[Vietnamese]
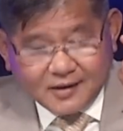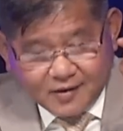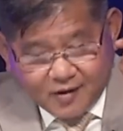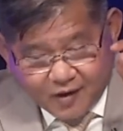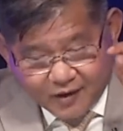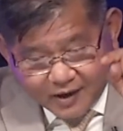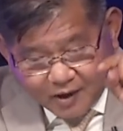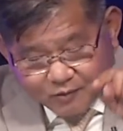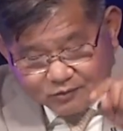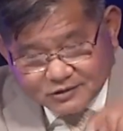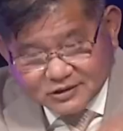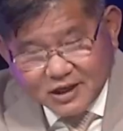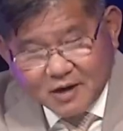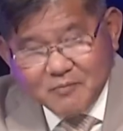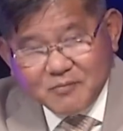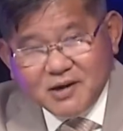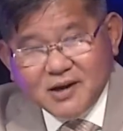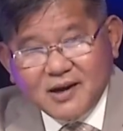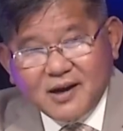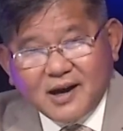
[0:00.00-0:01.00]
còn ông
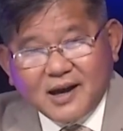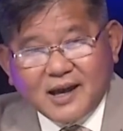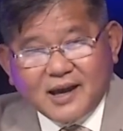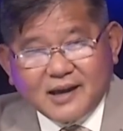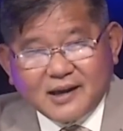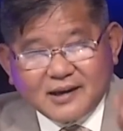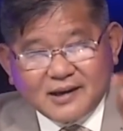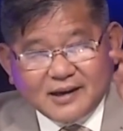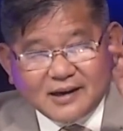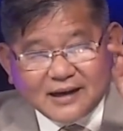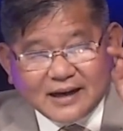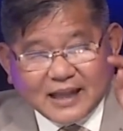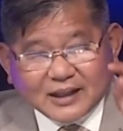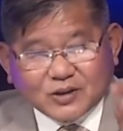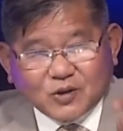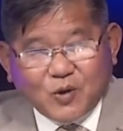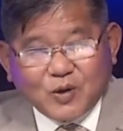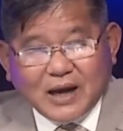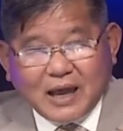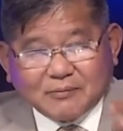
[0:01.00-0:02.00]
Trâm hứa đó là
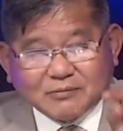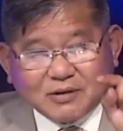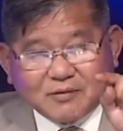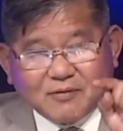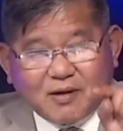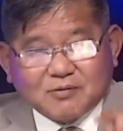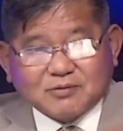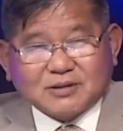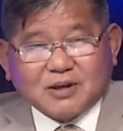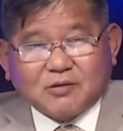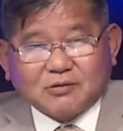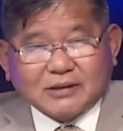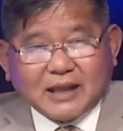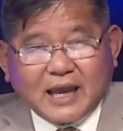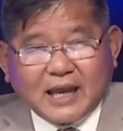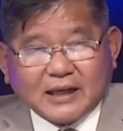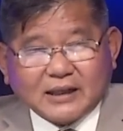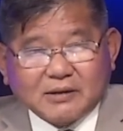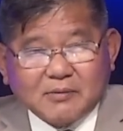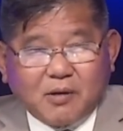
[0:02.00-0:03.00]
tôi làm trong vòng 6
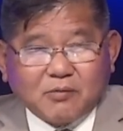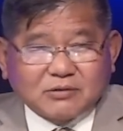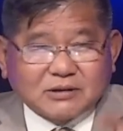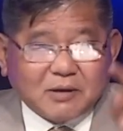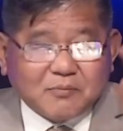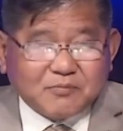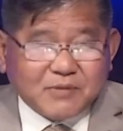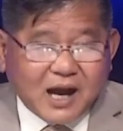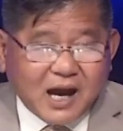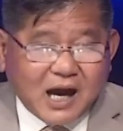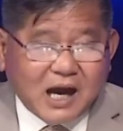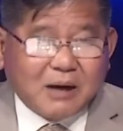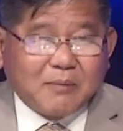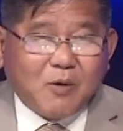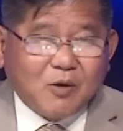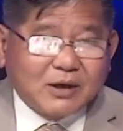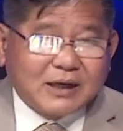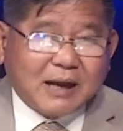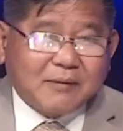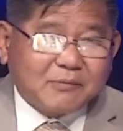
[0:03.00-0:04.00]
tháng nhưng mà ông Trâm đã ở
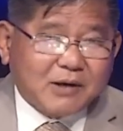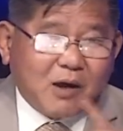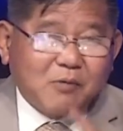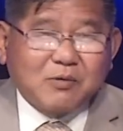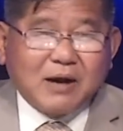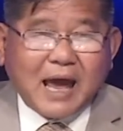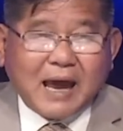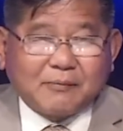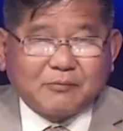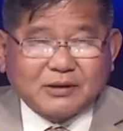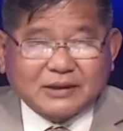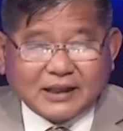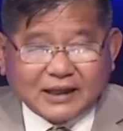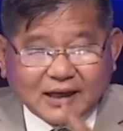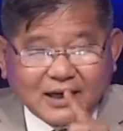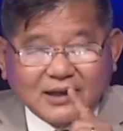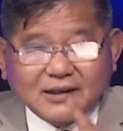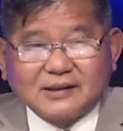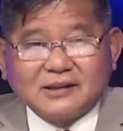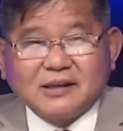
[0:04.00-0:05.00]
4 năm không làm là thành
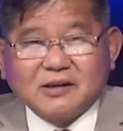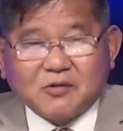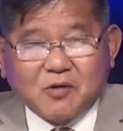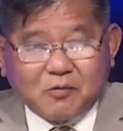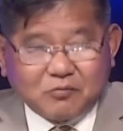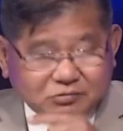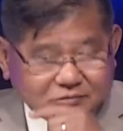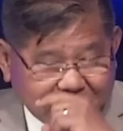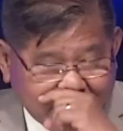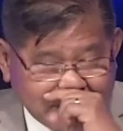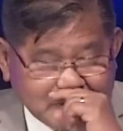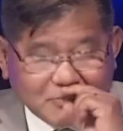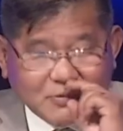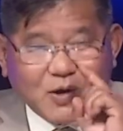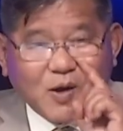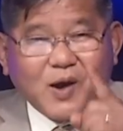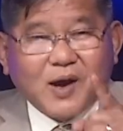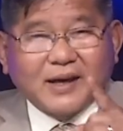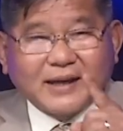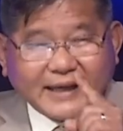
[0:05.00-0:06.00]
cái lời hứa của ông Trâm
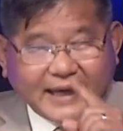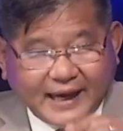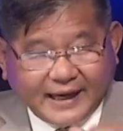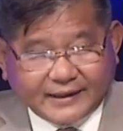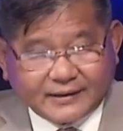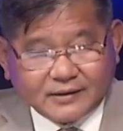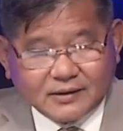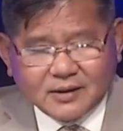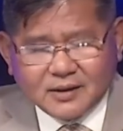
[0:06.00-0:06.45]
nó hơi kẹt